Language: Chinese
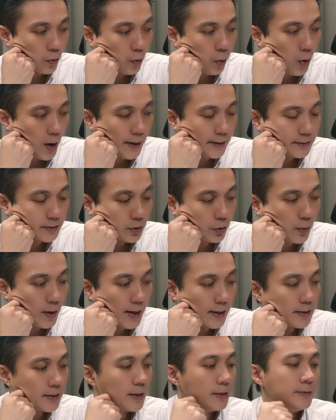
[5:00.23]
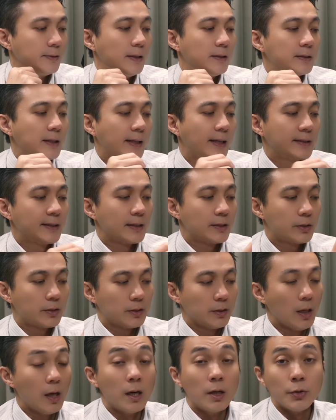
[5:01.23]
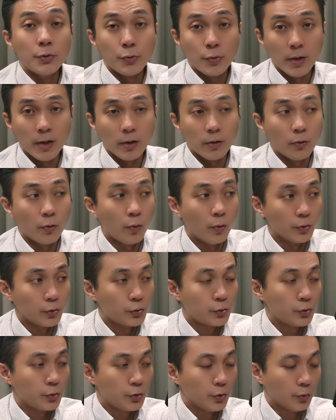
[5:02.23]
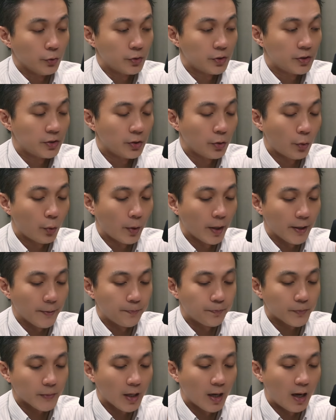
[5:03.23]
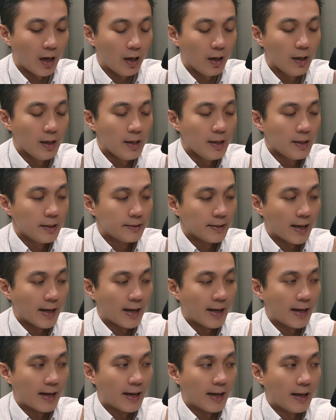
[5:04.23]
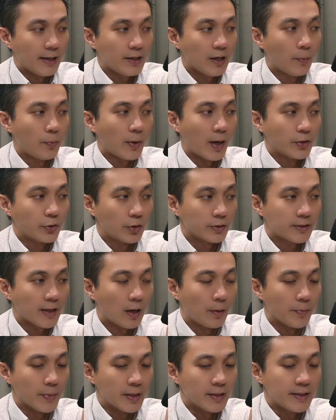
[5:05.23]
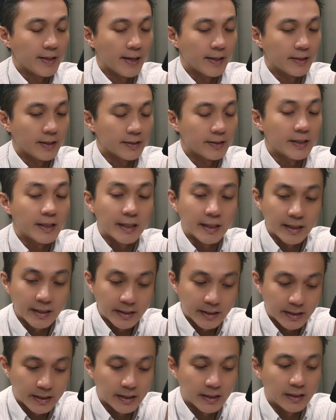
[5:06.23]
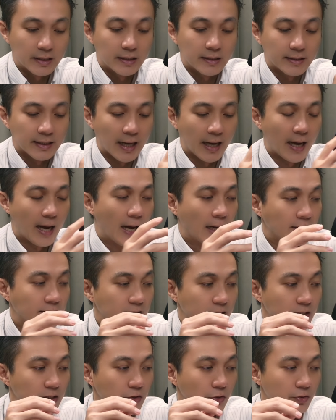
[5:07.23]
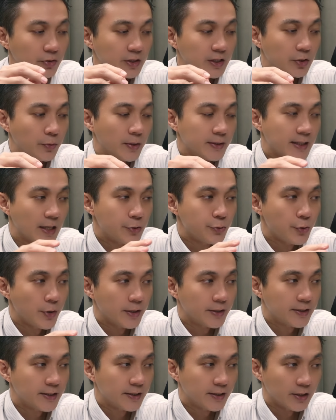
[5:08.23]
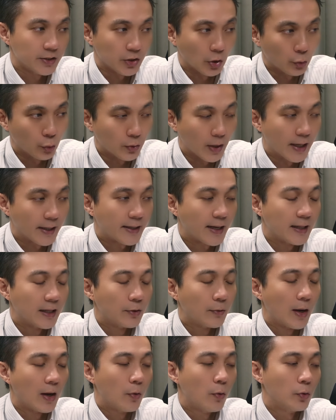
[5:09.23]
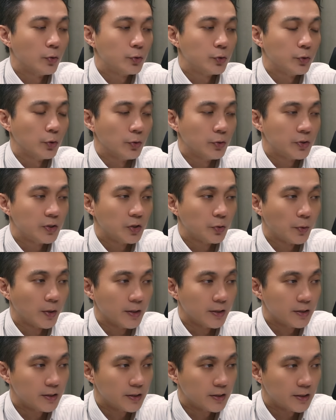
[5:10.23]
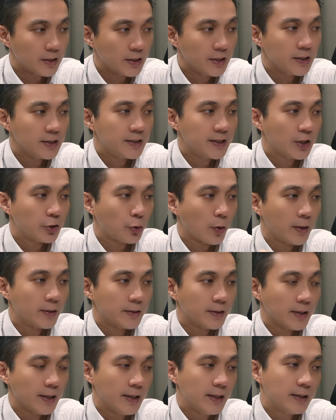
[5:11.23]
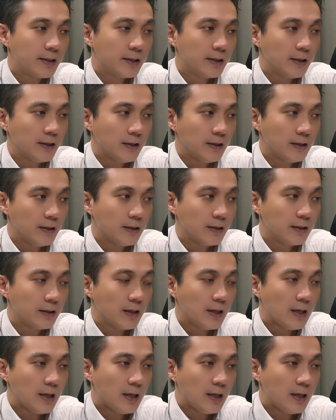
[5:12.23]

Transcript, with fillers: 快的话，可能大概在十二月，或许有机会。好，那要不然就到明年的第一季，那行情有机会在月线的角度来看的话，或许有机会新一阶段的一个